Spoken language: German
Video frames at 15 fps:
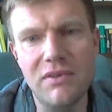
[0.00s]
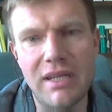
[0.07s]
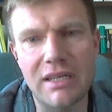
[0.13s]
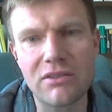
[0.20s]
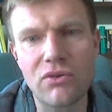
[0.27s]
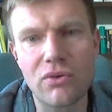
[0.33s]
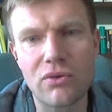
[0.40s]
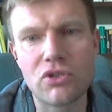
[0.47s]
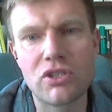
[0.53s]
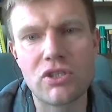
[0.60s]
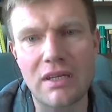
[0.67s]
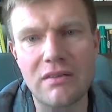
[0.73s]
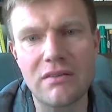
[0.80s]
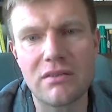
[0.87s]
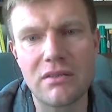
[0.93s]

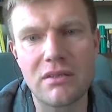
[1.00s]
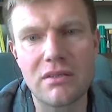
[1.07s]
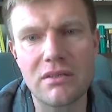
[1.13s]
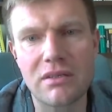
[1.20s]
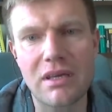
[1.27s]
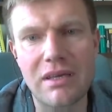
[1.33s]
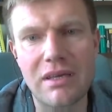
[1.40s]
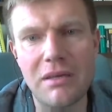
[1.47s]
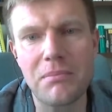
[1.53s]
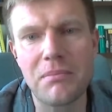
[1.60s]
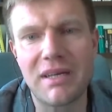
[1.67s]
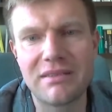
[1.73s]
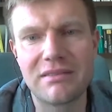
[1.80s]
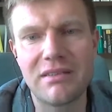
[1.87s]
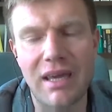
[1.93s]
Lernrückstände gegeben
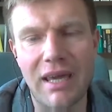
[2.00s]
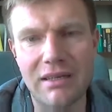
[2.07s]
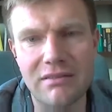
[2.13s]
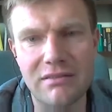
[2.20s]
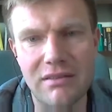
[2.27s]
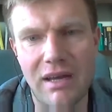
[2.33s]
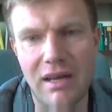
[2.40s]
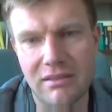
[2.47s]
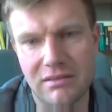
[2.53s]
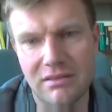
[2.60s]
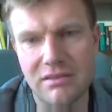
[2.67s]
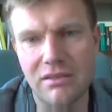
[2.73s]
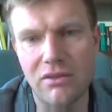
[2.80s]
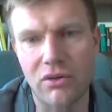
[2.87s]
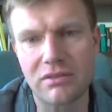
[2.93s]
hat direkt nach
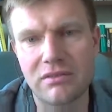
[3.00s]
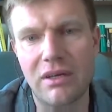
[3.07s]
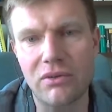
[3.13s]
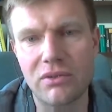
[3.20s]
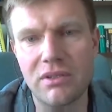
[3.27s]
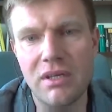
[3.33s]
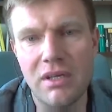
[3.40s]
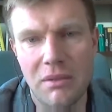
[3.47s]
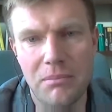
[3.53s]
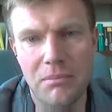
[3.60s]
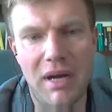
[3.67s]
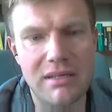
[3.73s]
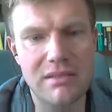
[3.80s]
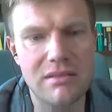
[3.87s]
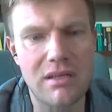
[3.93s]
diesen
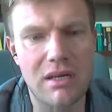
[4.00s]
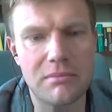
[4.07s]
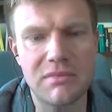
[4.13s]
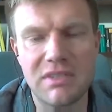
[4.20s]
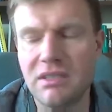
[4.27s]
Lockdown-Maßnahmen.